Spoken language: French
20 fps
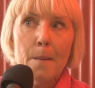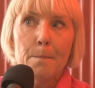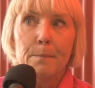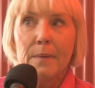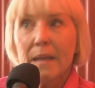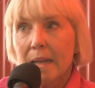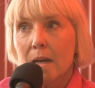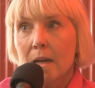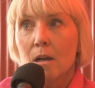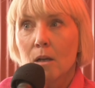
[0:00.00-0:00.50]

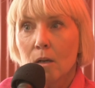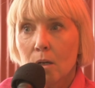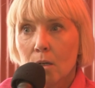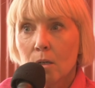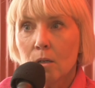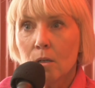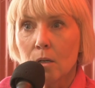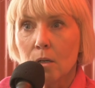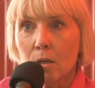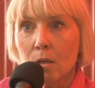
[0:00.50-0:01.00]
Mais
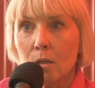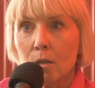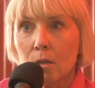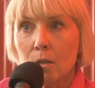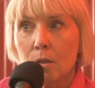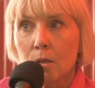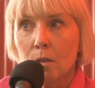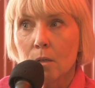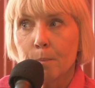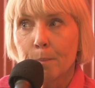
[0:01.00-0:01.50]
là,
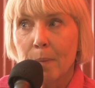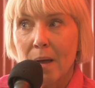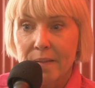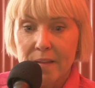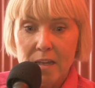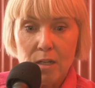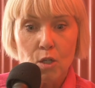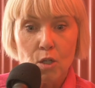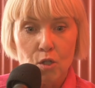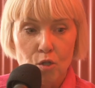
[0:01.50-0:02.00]
euh,
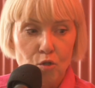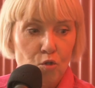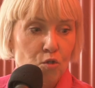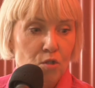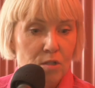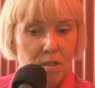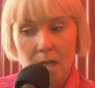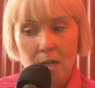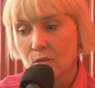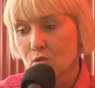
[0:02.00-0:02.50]
pendant que tu
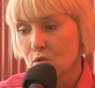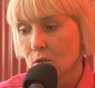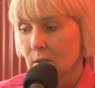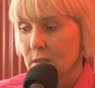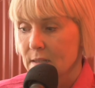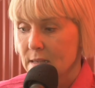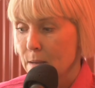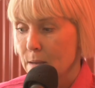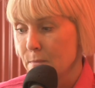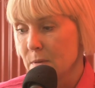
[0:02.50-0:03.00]
te centres sur
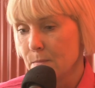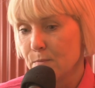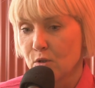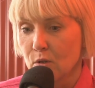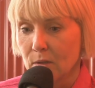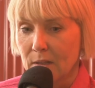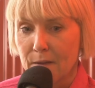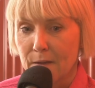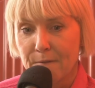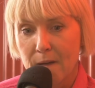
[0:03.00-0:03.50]
tes amis et
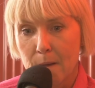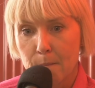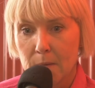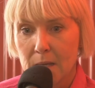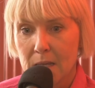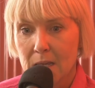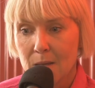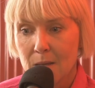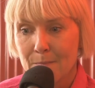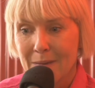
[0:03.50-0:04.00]
sur ta
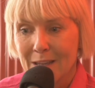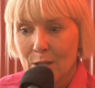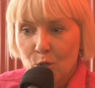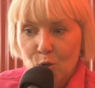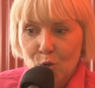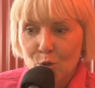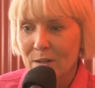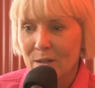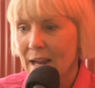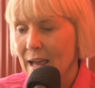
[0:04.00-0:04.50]
famille, ben, il y a
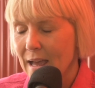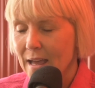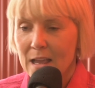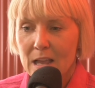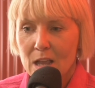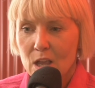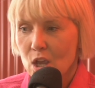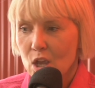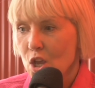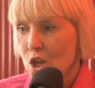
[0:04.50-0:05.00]
toute la,
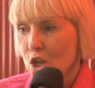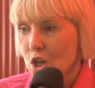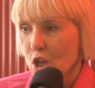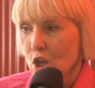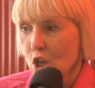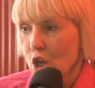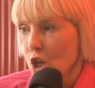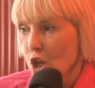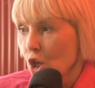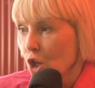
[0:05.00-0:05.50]

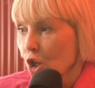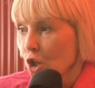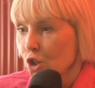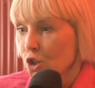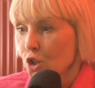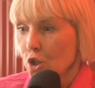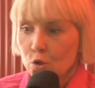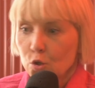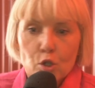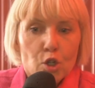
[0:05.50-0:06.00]

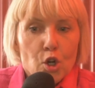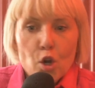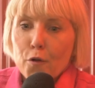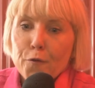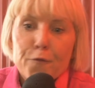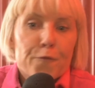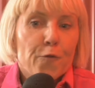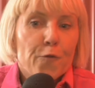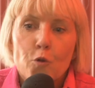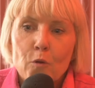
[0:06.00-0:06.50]
il y a tout le
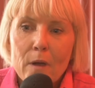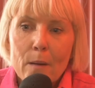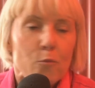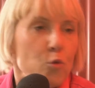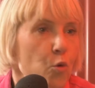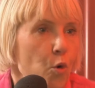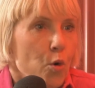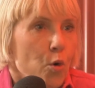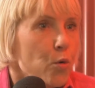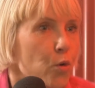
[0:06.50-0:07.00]
feu,
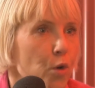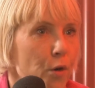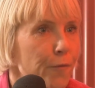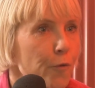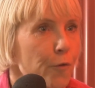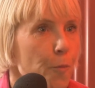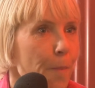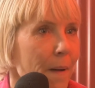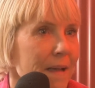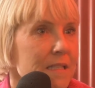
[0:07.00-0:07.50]
amoureux, le
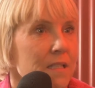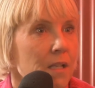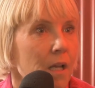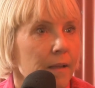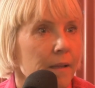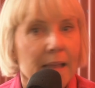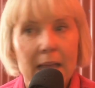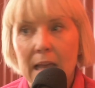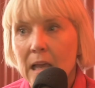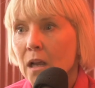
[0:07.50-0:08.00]
feu
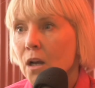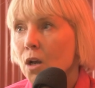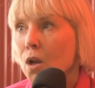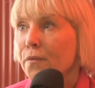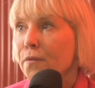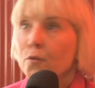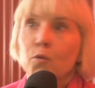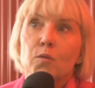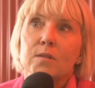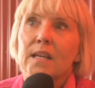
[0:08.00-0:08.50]
passionnel,
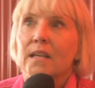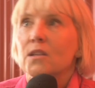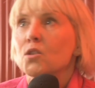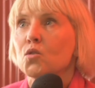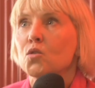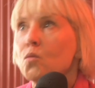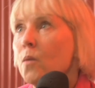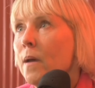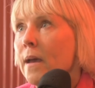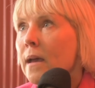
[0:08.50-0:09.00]
le feu
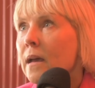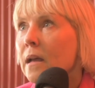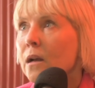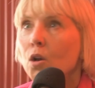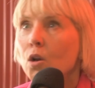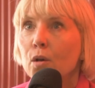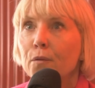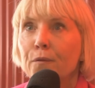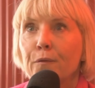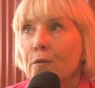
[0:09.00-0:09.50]

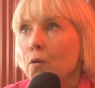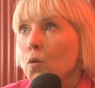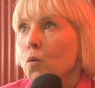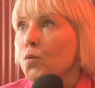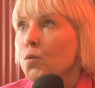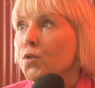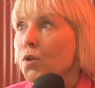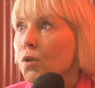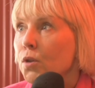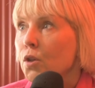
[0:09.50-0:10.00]
sexuel, le
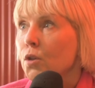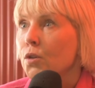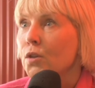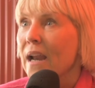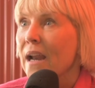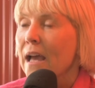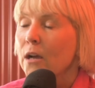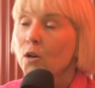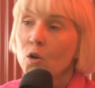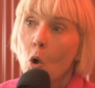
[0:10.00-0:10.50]
feu de, de,
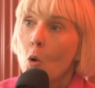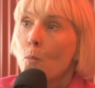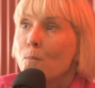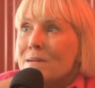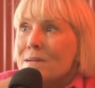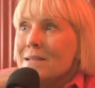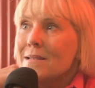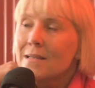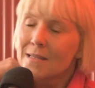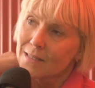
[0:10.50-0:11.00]
de, la
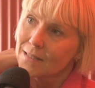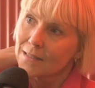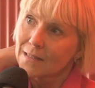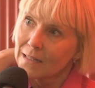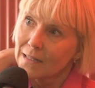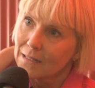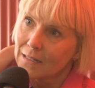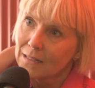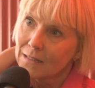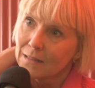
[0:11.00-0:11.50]

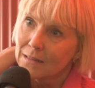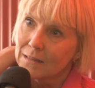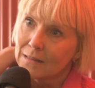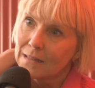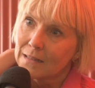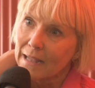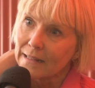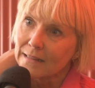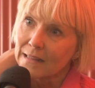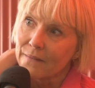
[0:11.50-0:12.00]
complicité,
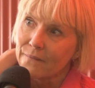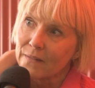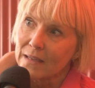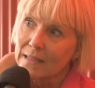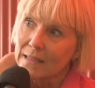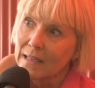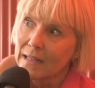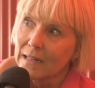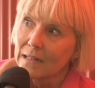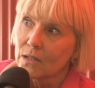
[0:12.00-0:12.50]
d'être
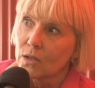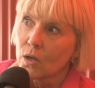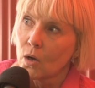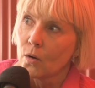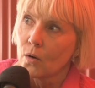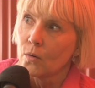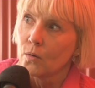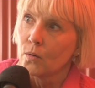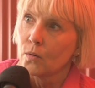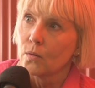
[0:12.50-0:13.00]
avec
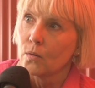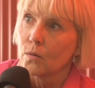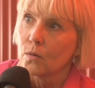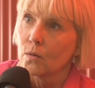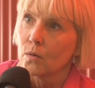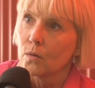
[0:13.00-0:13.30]
quelqu'un